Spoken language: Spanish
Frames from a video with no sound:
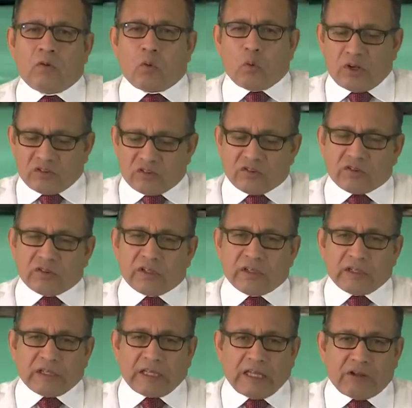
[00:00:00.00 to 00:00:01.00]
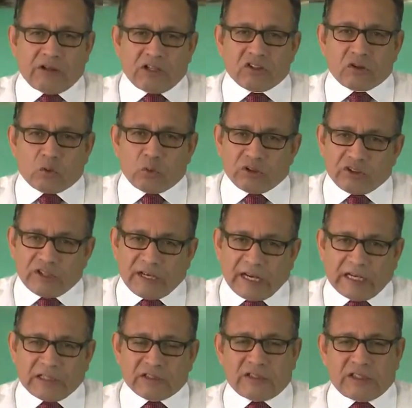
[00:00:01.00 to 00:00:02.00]
Jueces que deberían ser jueces
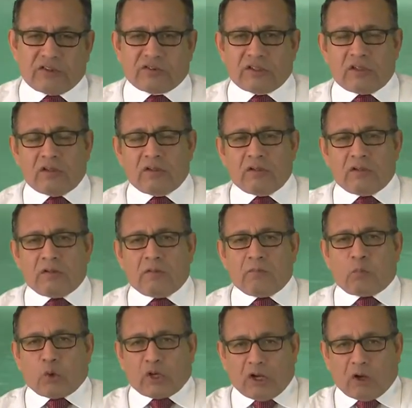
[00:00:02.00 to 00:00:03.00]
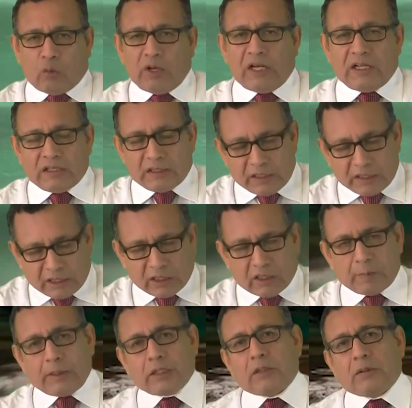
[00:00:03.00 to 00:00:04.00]
garantistas, porque el juez les dije la
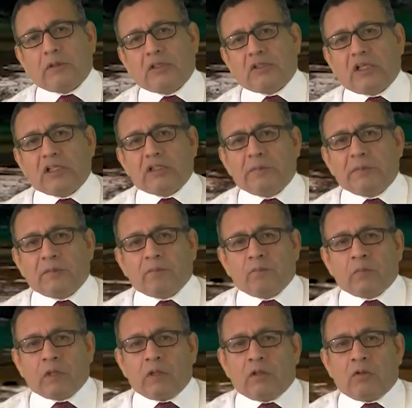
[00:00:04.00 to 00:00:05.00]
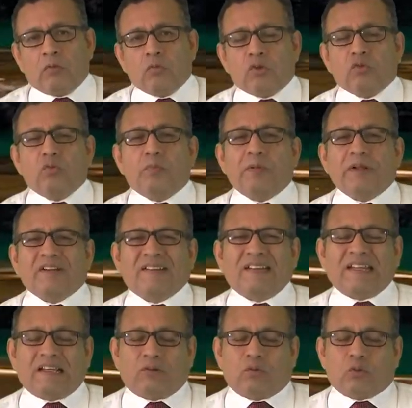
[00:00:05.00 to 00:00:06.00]
semana pasada también, no es un
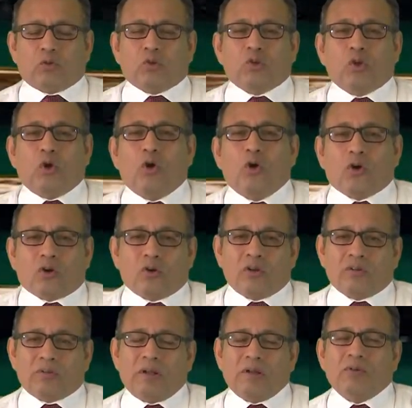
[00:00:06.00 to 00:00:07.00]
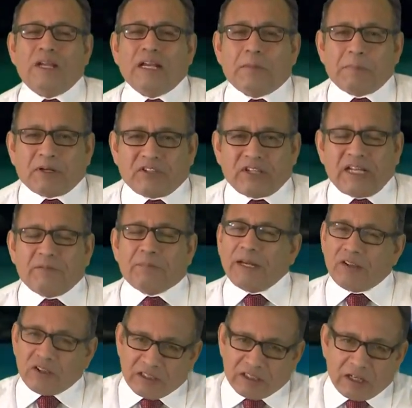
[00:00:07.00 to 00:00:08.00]
persecutor, no es, el que persigue, eh, esa
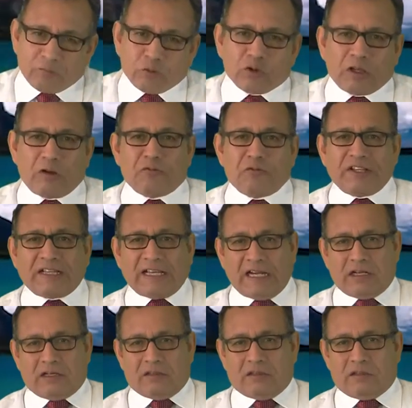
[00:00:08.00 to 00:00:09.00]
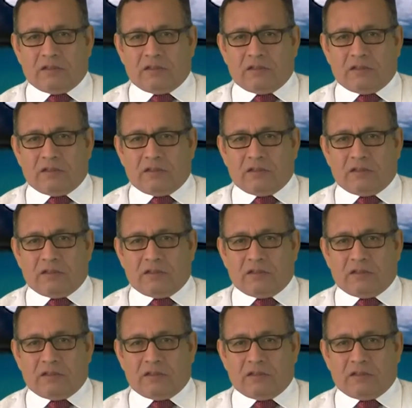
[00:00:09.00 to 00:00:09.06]
es la función del fiscal.